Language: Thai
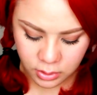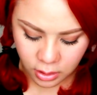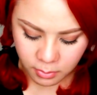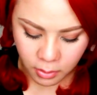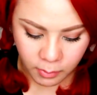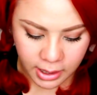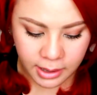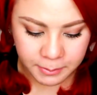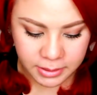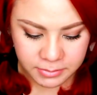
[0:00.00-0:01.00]
เขาบอกว่า
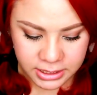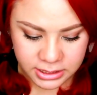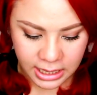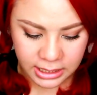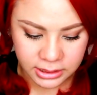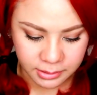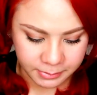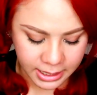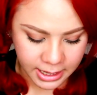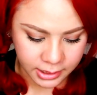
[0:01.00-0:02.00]
มันมีสาร
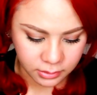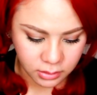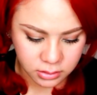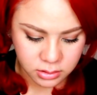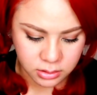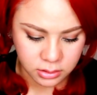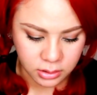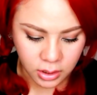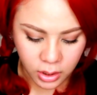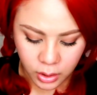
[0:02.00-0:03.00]
สำคัญก็คือ
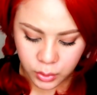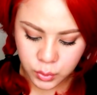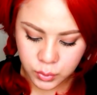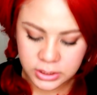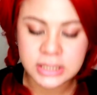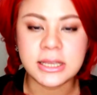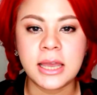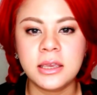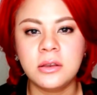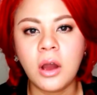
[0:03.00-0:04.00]
ยูนิไท
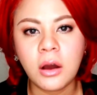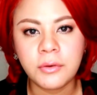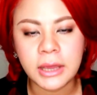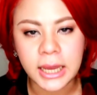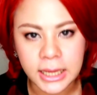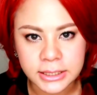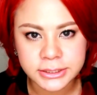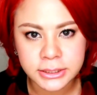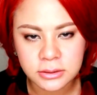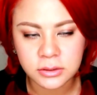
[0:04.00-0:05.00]
นอลนะคะ
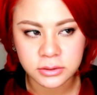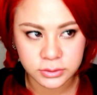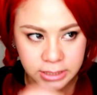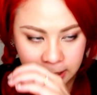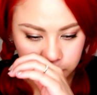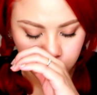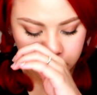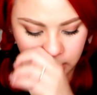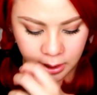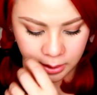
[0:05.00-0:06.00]
ซึ่งสารตัว
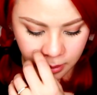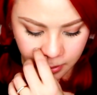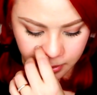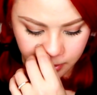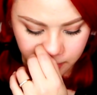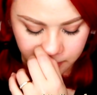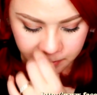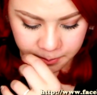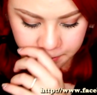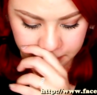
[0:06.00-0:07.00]
เนี้ย
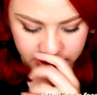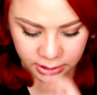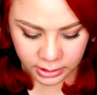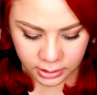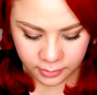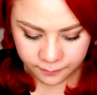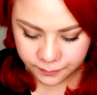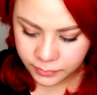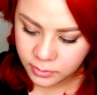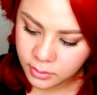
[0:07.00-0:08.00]
มี
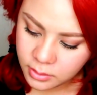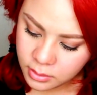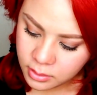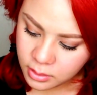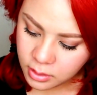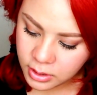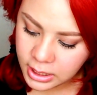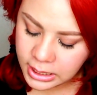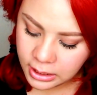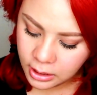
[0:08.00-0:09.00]
เขาเรีย
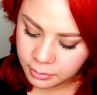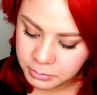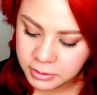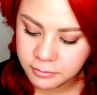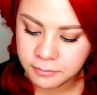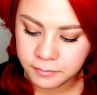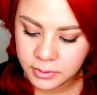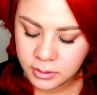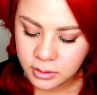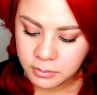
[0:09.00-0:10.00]
กอะไรอ่ะมี
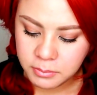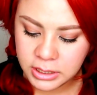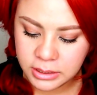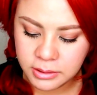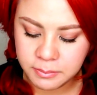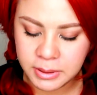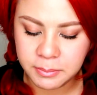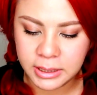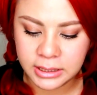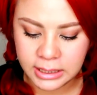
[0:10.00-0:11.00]
มีเป็น
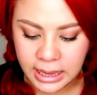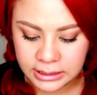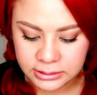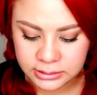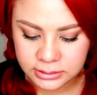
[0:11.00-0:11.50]
เป็นการ